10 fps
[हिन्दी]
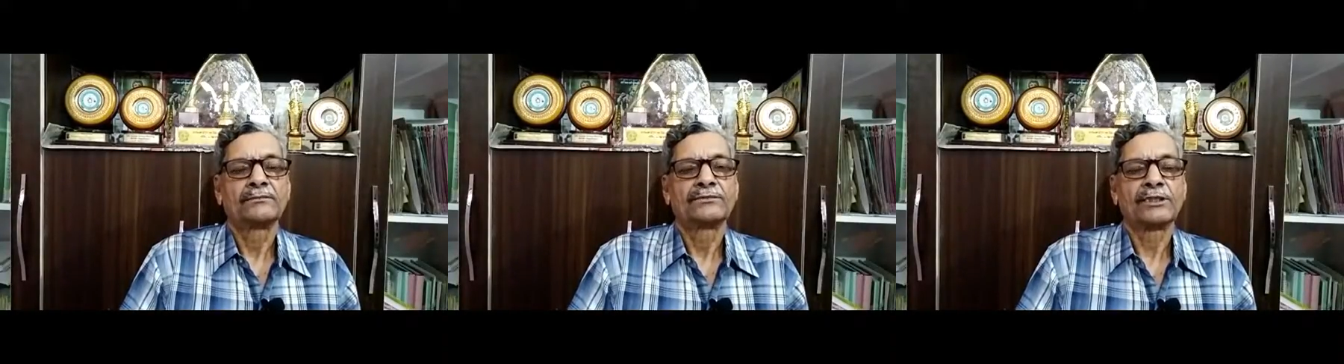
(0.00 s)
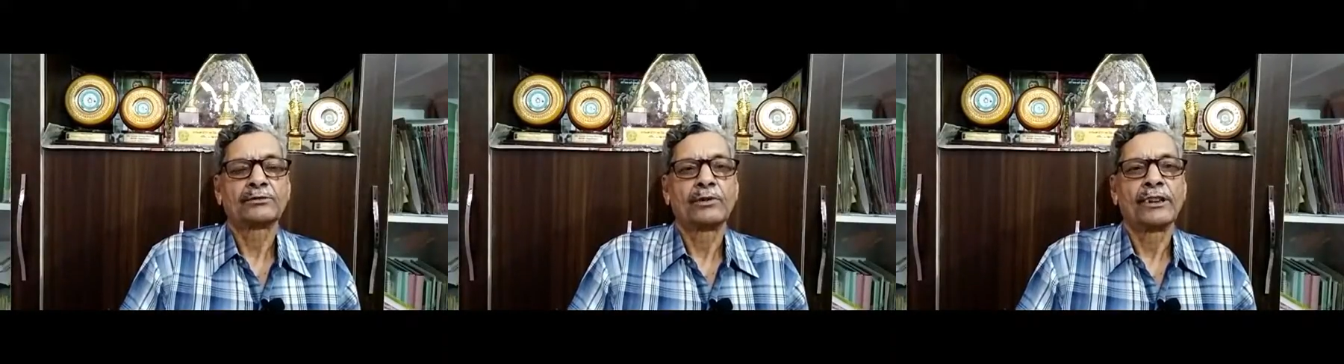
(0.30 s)

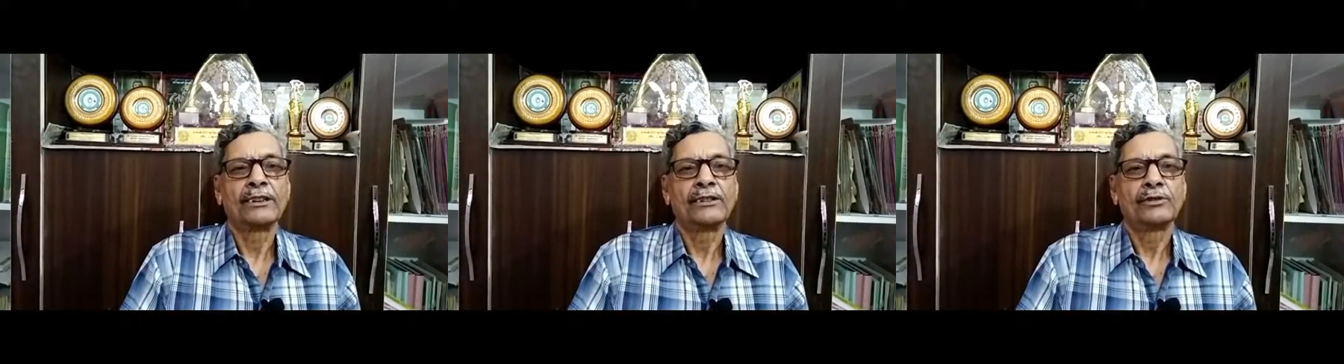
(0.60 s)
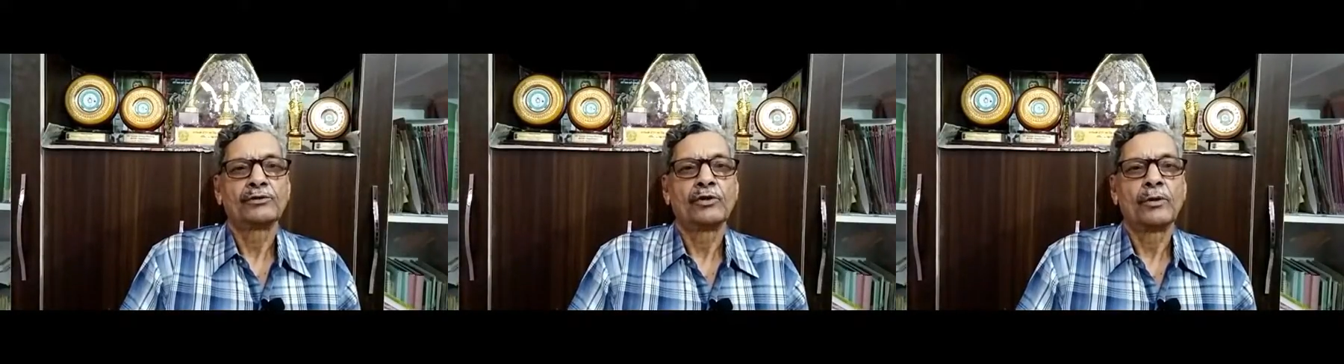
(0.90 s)
तत्व हैं
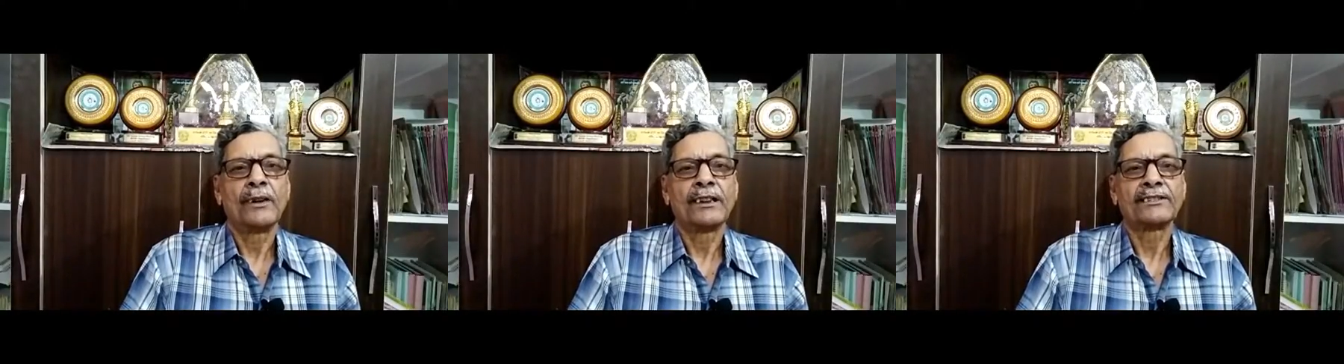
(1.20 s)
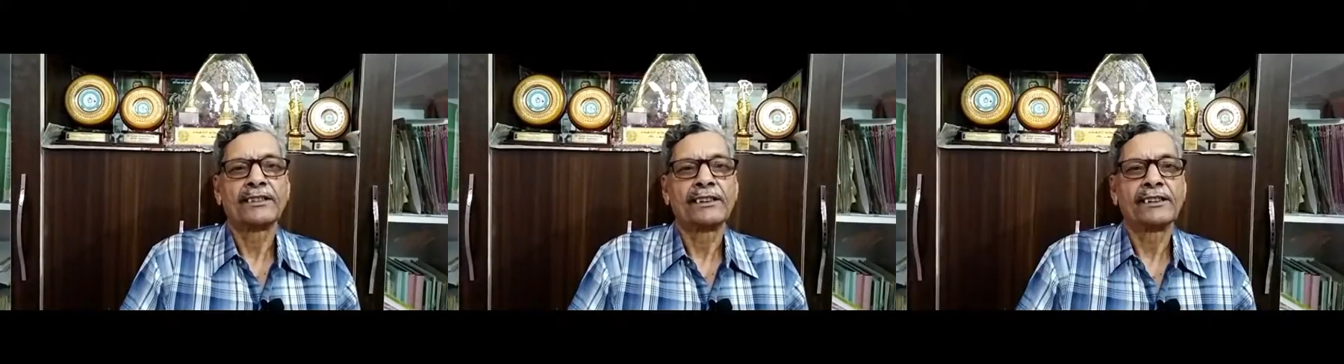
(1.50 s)
जो हमारे
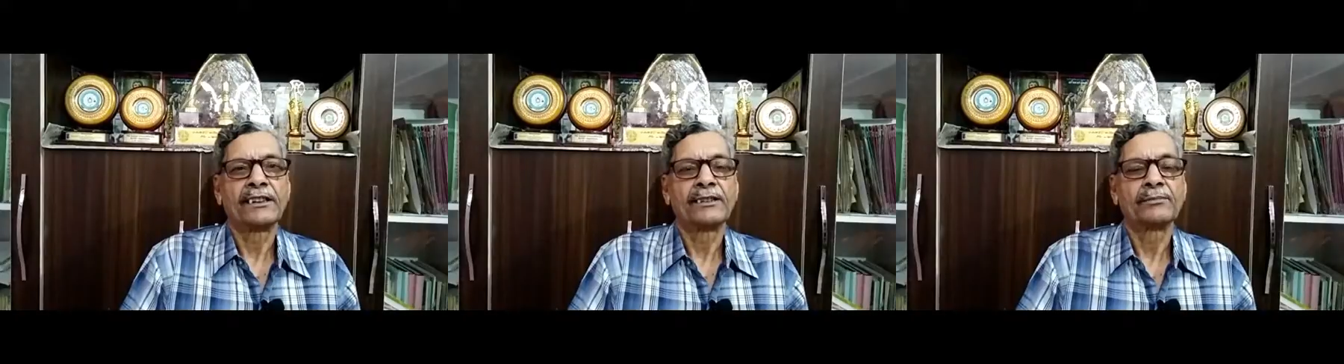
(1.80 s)
शरीर के